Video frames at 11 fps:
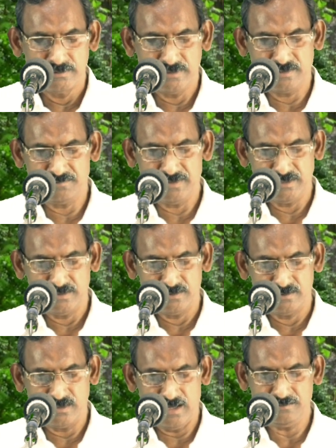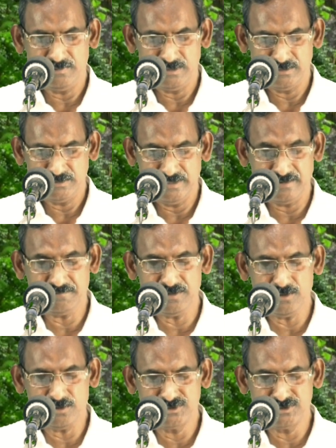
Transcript: ఇరవై ఐ మీన్ ఇరవయో